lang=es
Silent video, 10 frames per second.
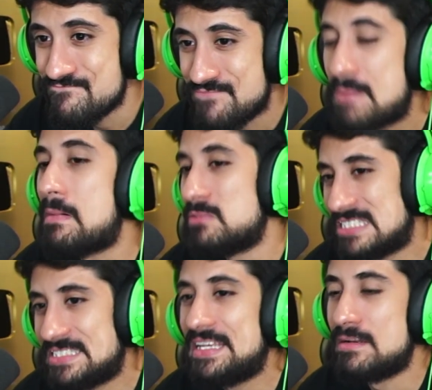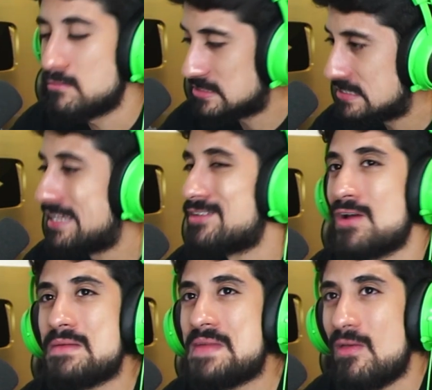Vamos a seguir, vamos a seguir. No
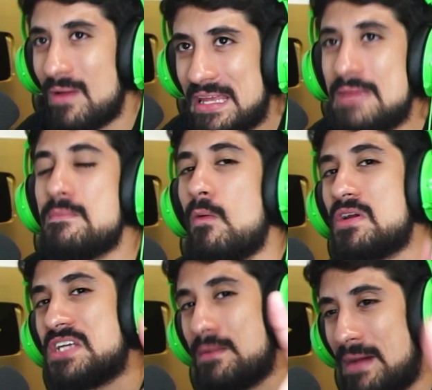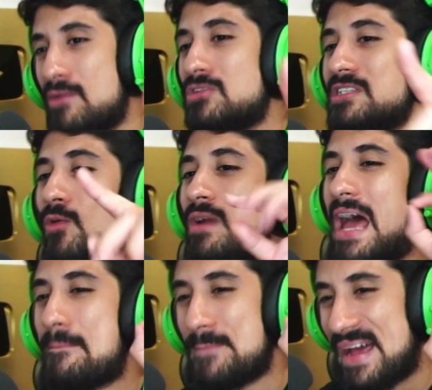hay miedo aquí. Me voy a echar varios de una
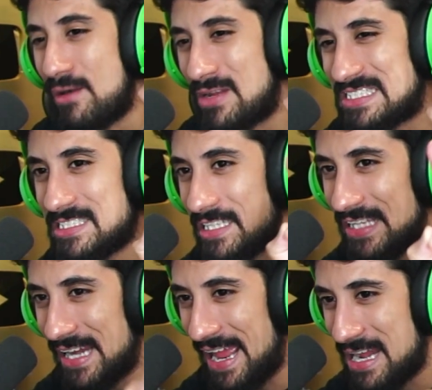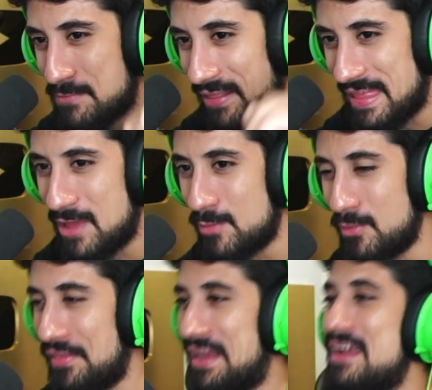para ahora sí sentir el verdadero poder.